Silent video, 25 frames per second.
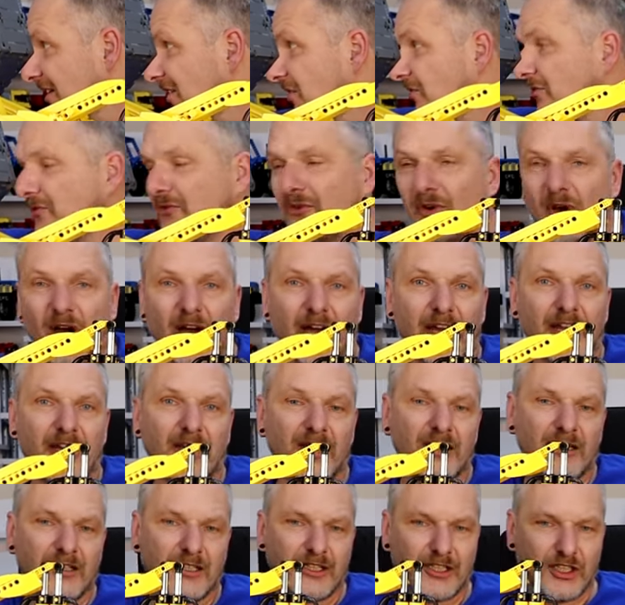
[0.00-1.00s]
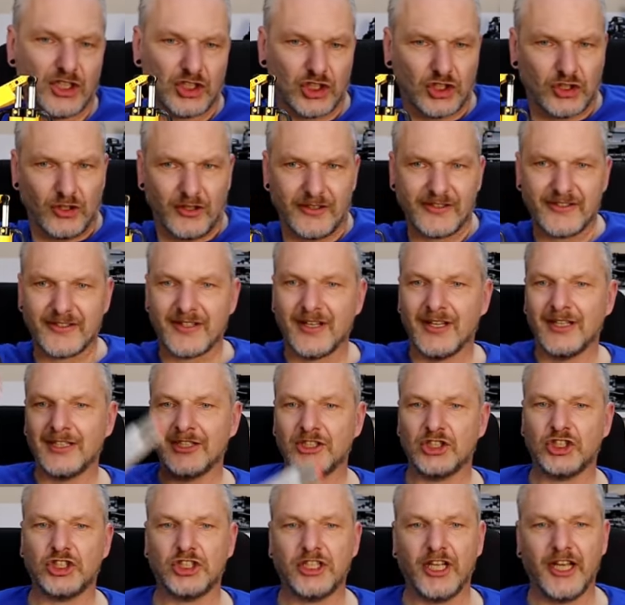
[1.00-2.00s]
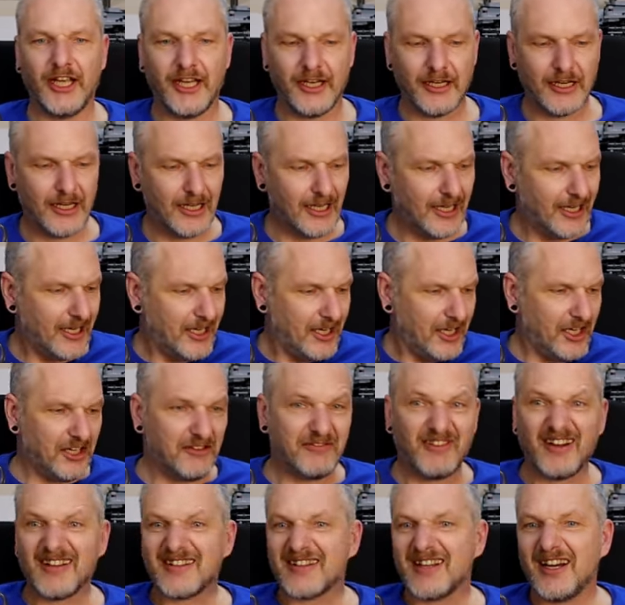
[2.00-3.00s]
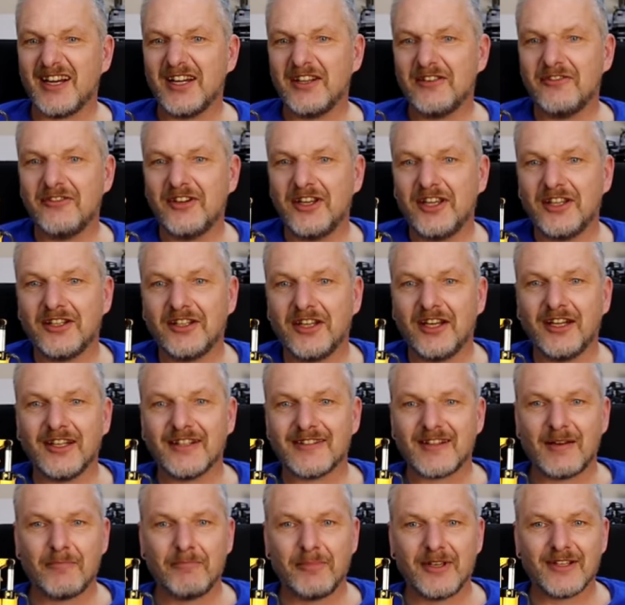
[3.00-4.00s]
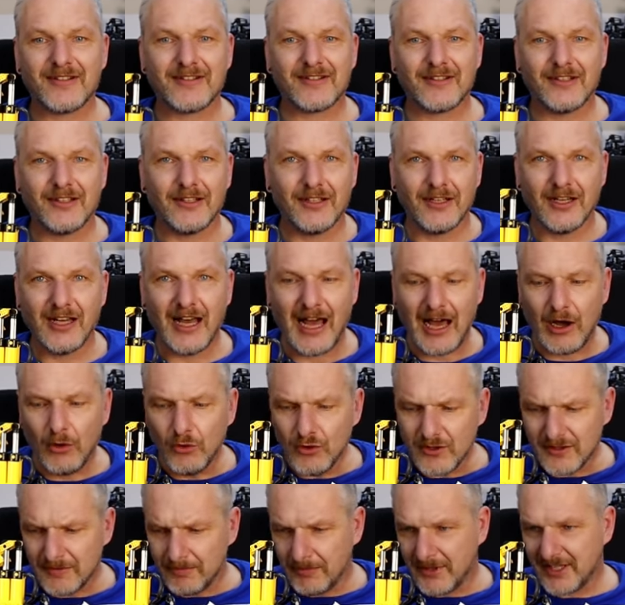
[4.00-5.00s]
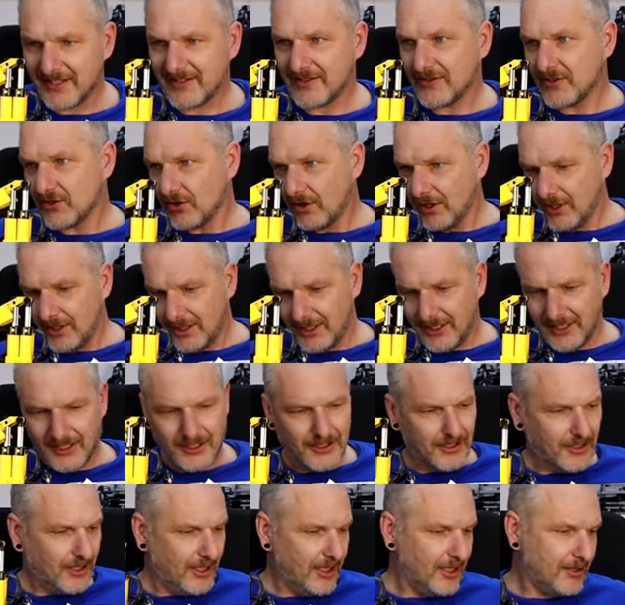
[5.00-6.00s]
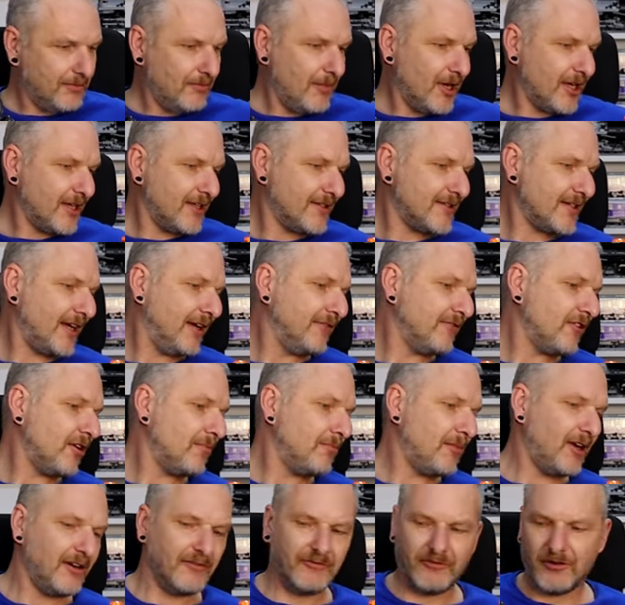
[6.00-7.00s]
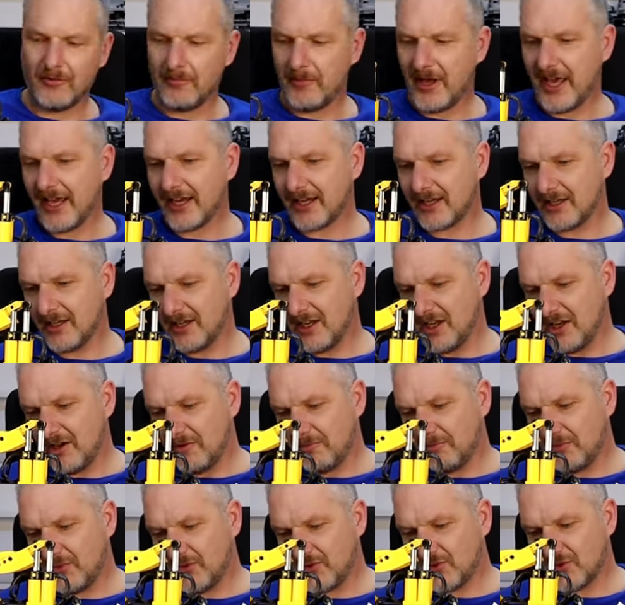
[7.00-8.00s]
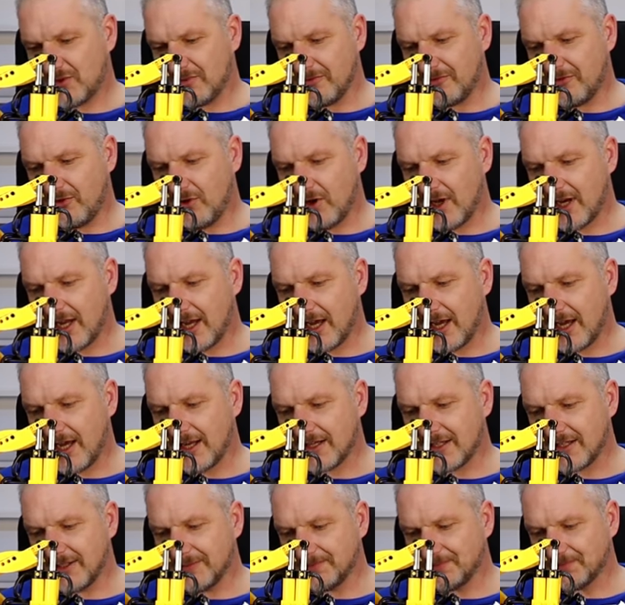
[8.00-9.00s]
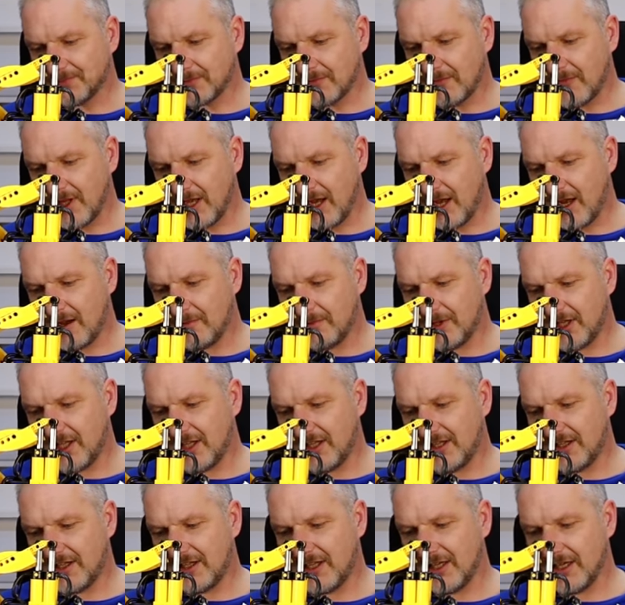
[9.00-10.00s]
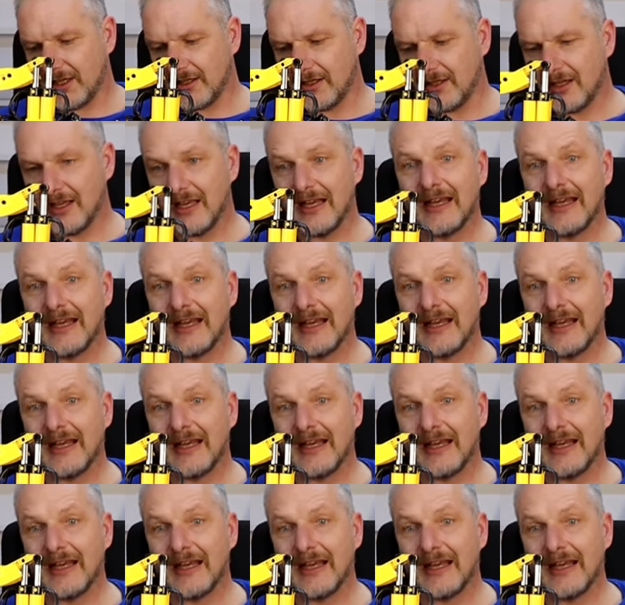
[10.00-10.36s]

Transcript: für ein Geschoss stehen. Ich weiß gar nicht, wie ich den jetzt am besten ausmessen soll. Ich, ich mache jetzt einfach mal vom Heck bis zum Vorderrad habe ich hier